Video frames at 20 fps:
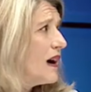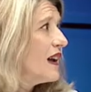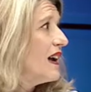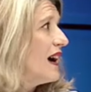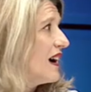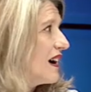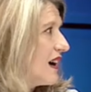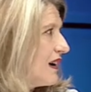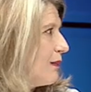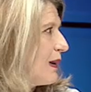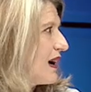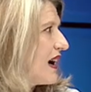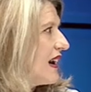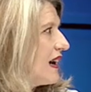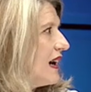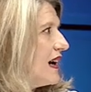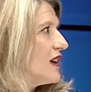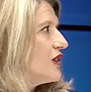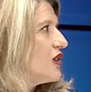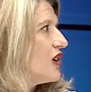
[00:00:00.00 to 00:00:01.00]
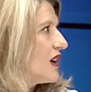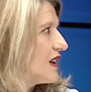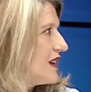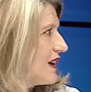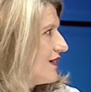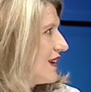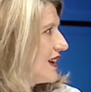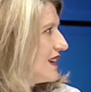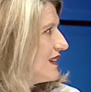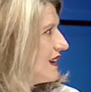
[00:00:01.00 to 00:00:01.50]
poi anche magari la
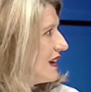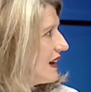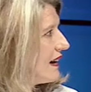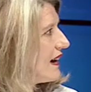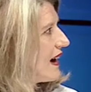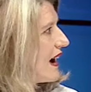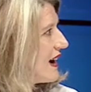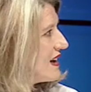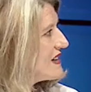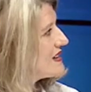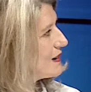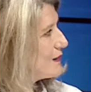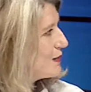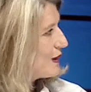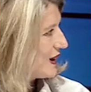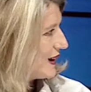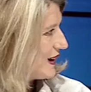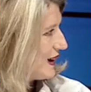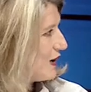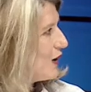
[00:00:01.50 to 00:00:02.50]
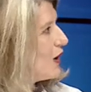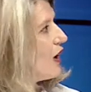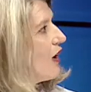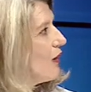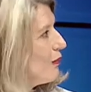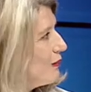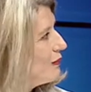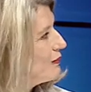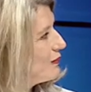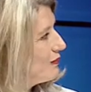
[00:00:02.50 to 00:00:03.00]
torta fatta in casa, perché
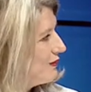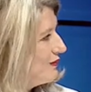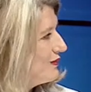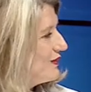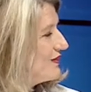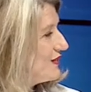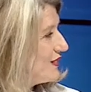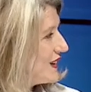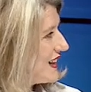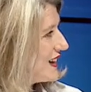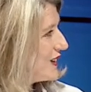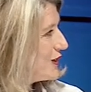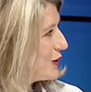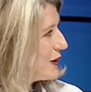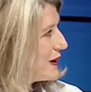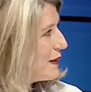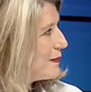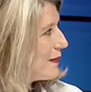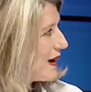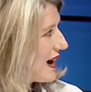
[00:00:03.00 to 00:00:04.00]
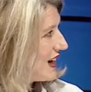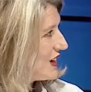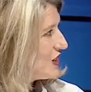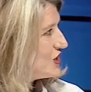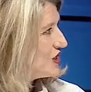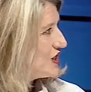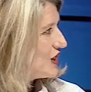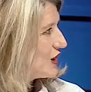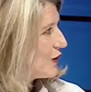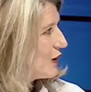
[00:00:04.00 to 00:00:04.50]
no? vedendo le
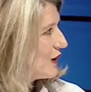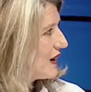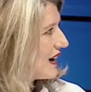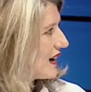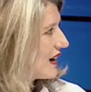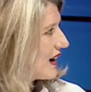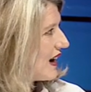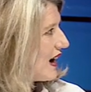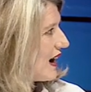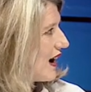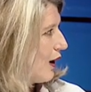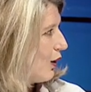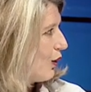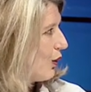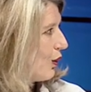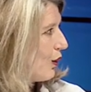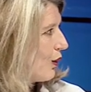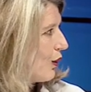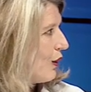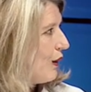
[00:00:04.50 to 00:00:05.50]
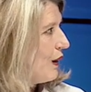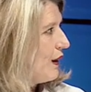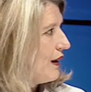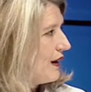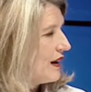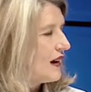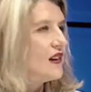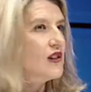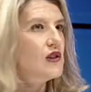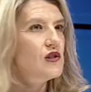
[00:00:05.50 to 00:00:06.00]
immagini, col cacao,
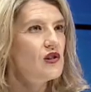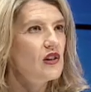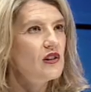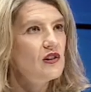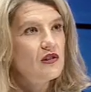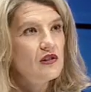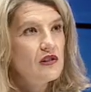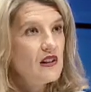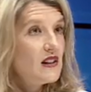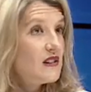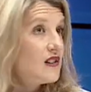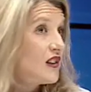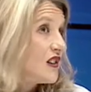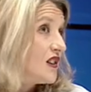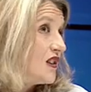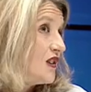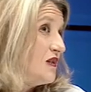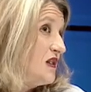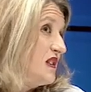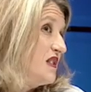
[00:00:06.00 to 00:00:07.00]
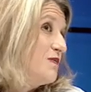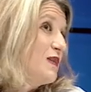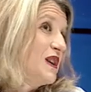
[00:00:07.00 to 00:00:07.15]
che di solito nelle torte non